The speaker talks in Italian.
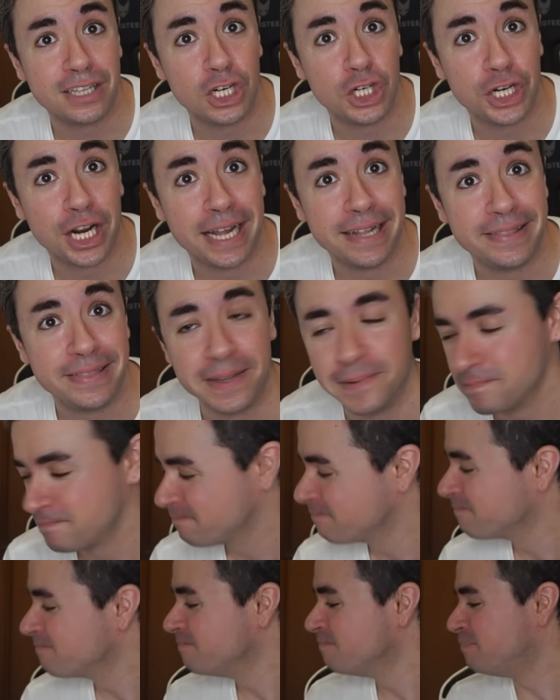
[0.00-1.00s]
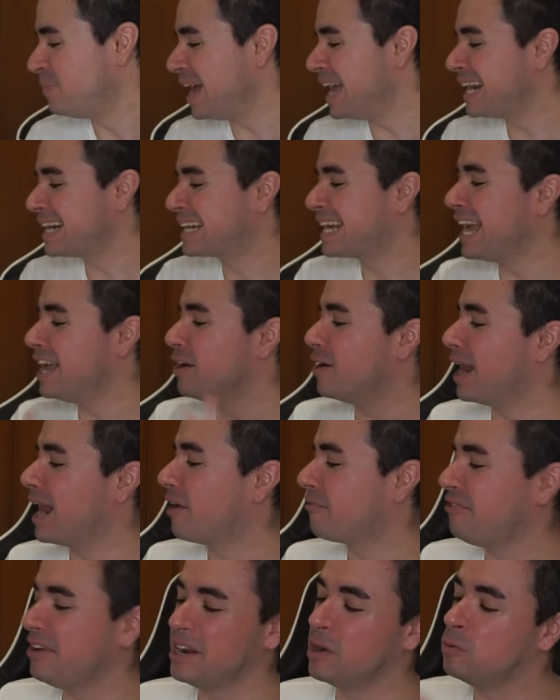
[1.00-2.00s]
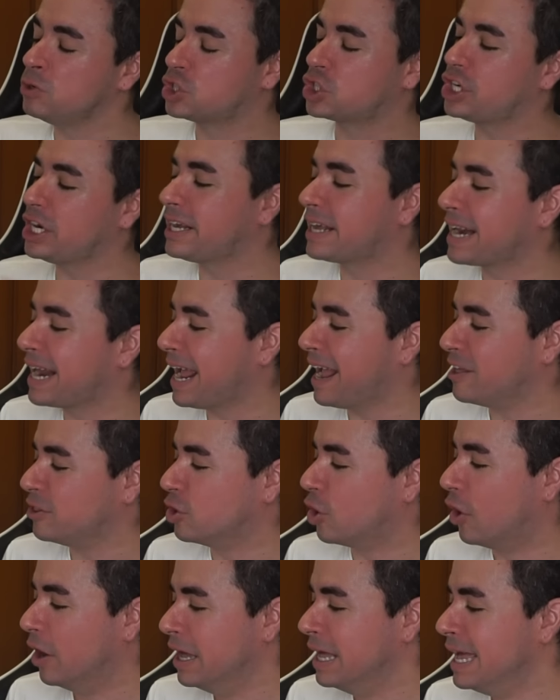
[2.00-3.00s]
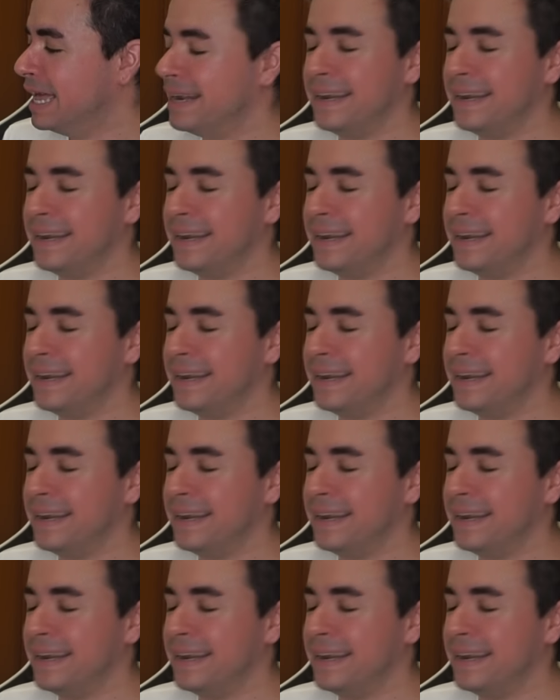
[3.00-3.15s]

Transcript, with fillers: decente. Perché io alla fine non ci credo